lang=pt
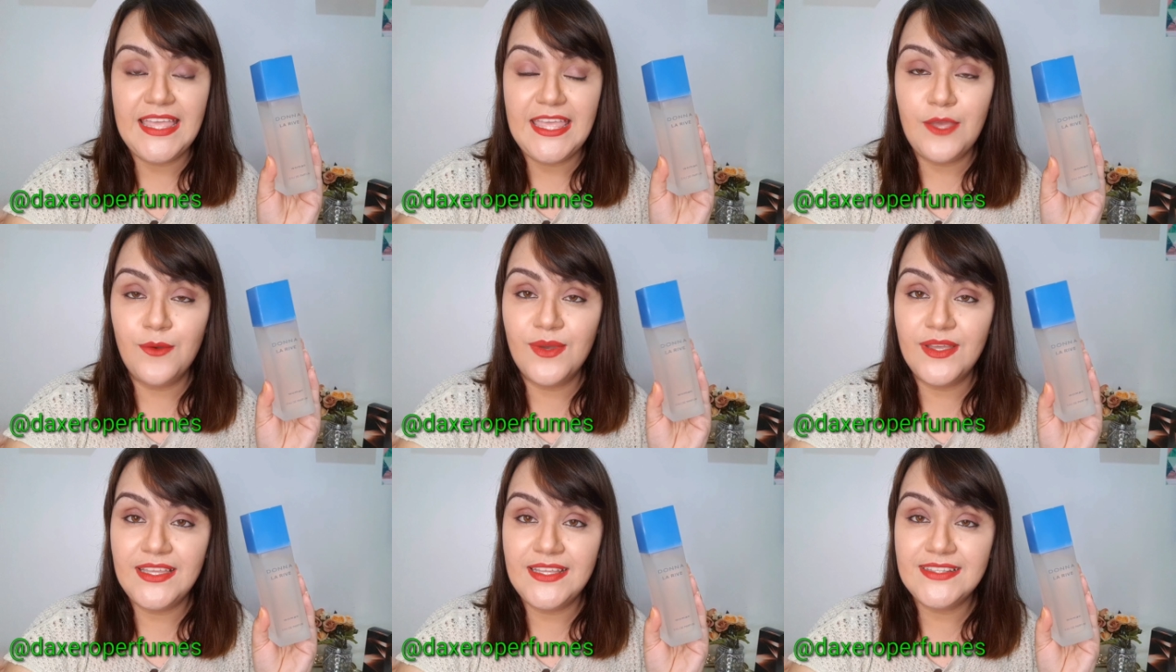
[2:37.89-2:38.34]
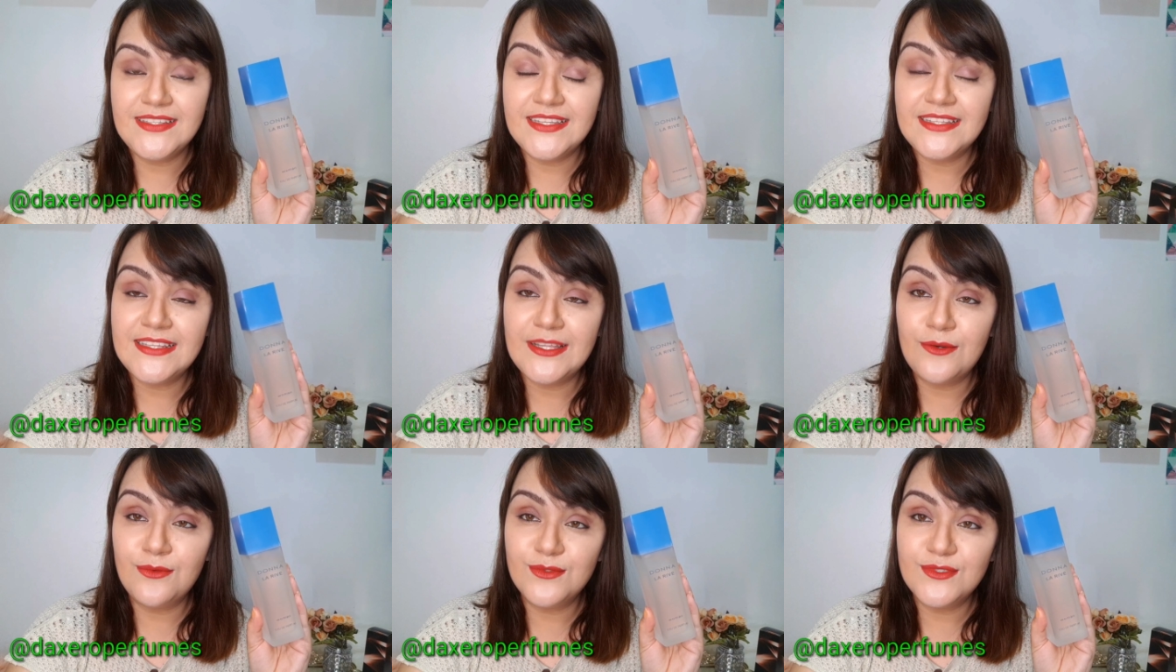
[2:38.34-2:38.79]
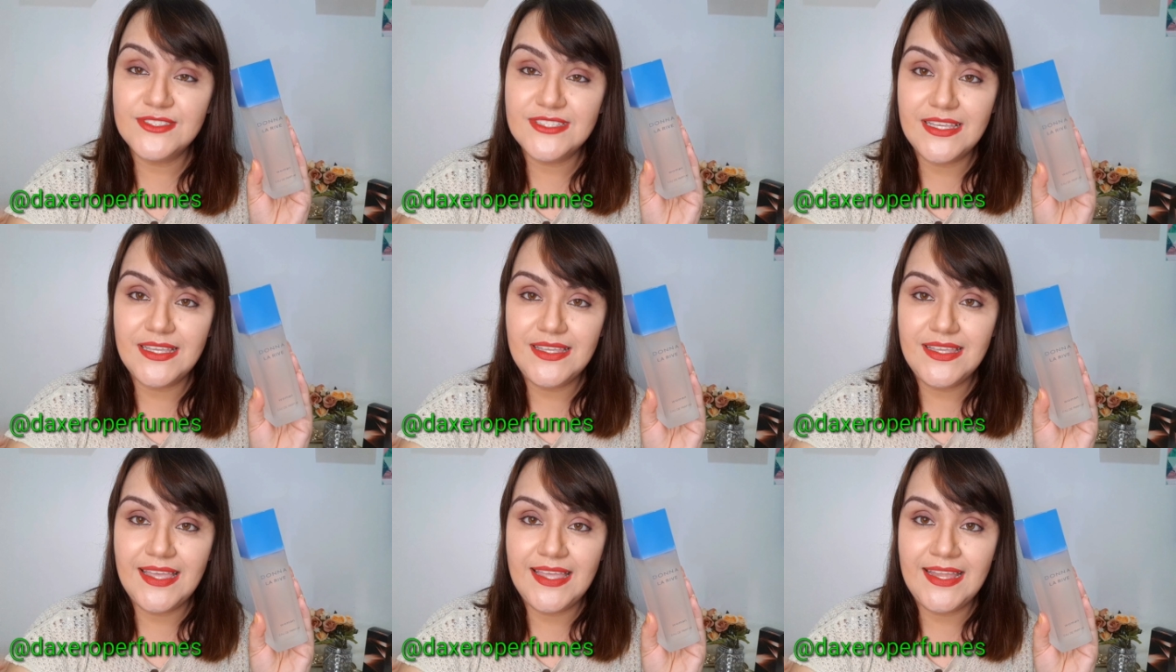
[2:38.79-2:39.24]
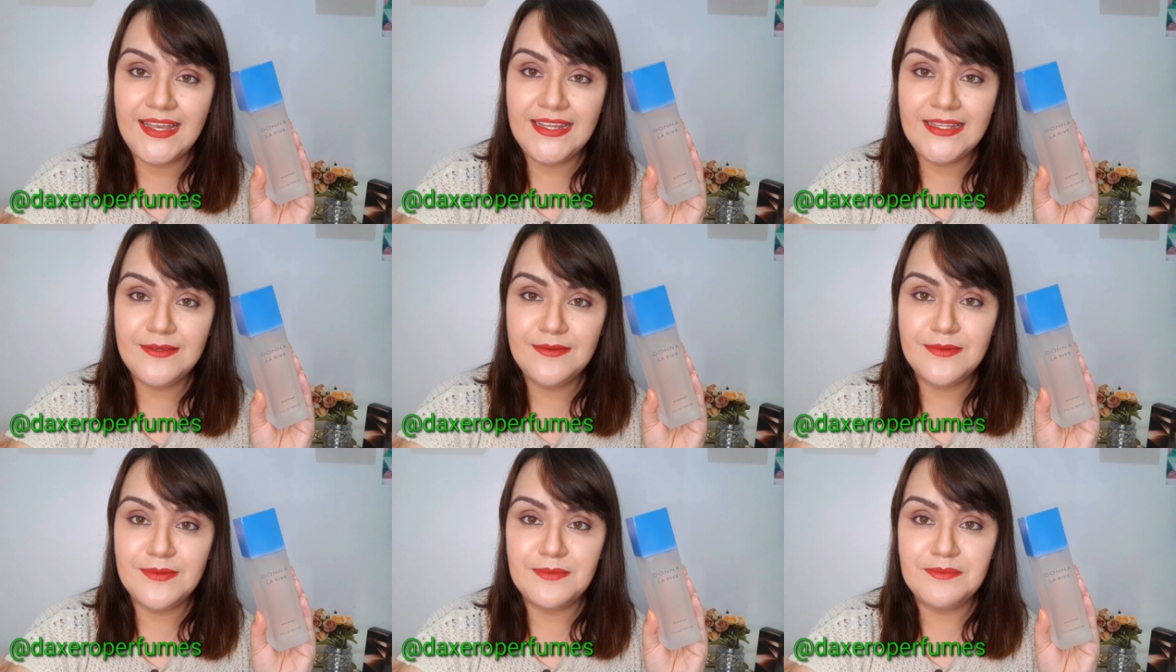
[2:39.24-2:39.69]
Eu ainda não usei
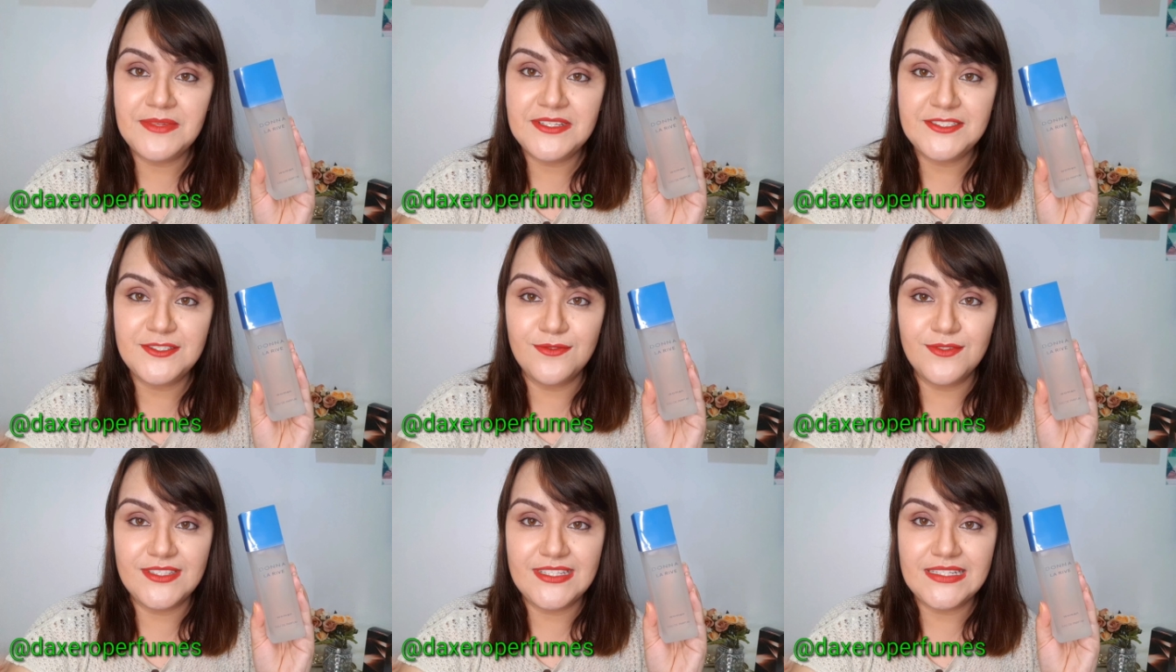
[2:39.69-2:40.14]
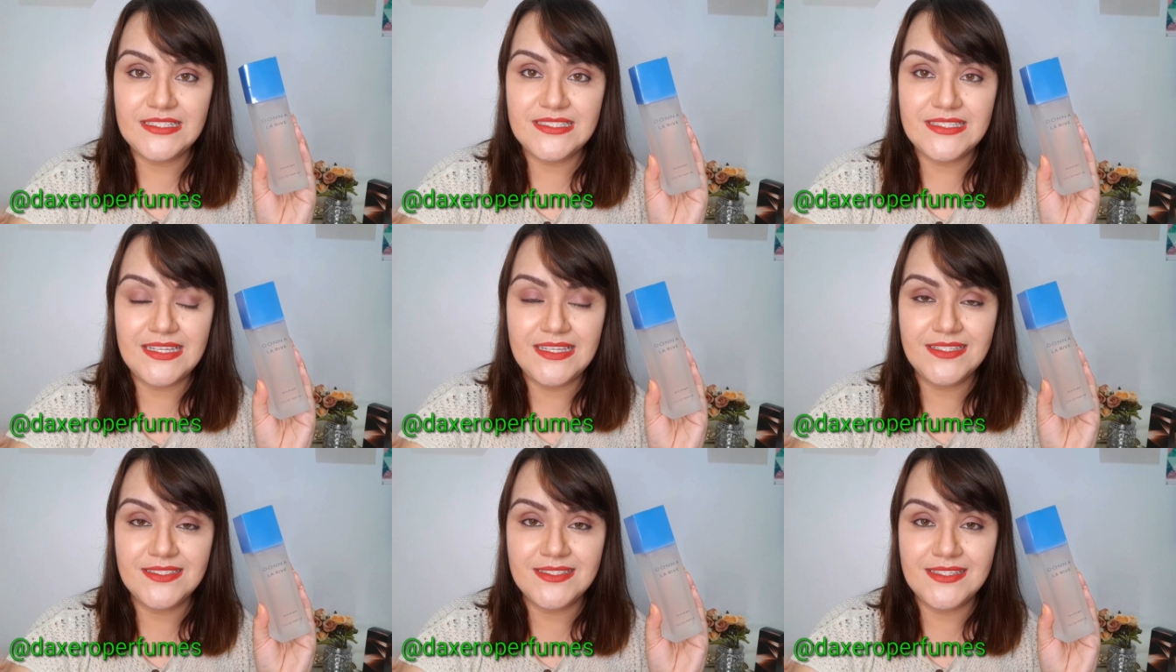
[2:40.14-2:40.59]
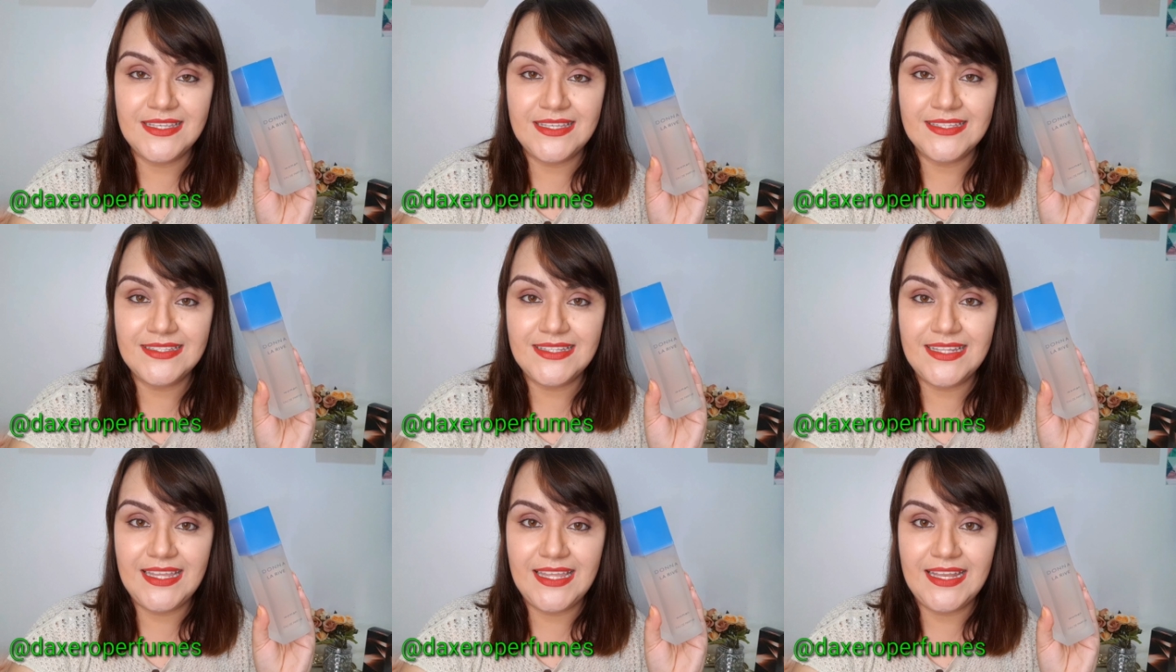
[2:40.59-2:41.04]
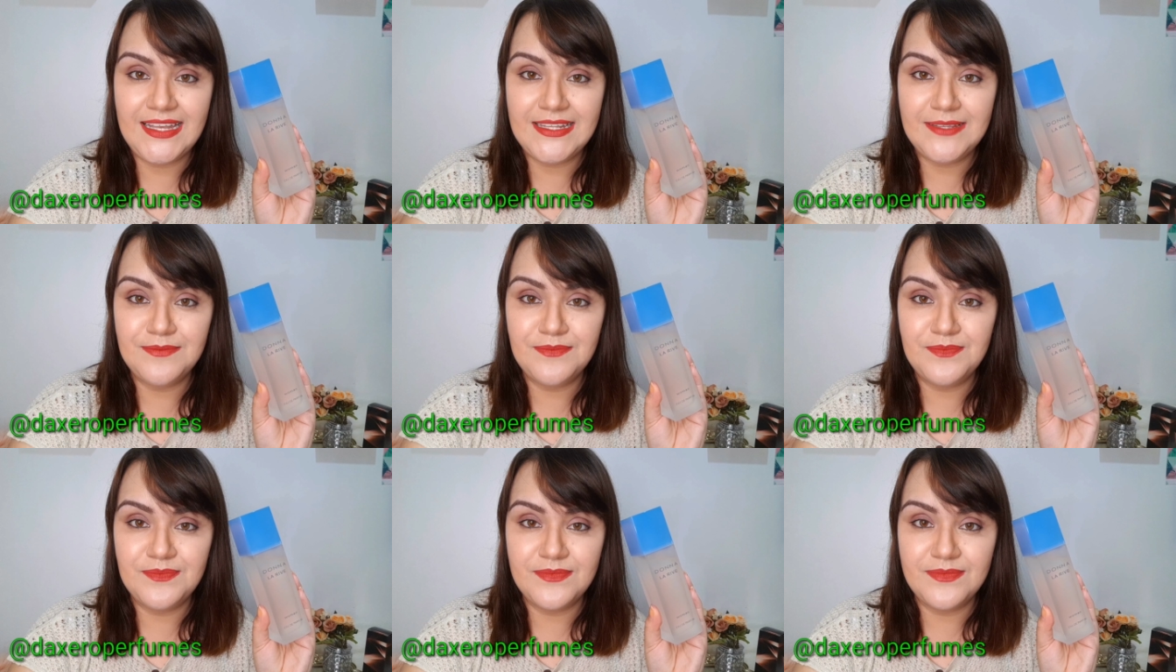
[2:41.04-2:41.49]
ele, mas eu vou trazer resenha
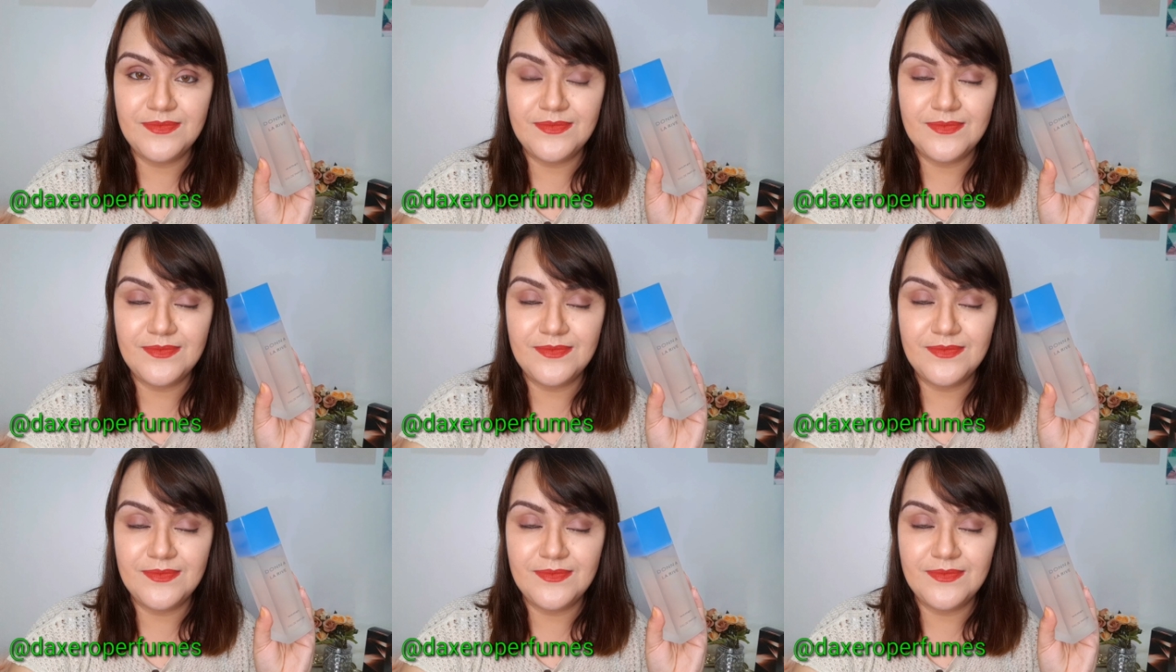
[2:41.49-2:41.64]
dele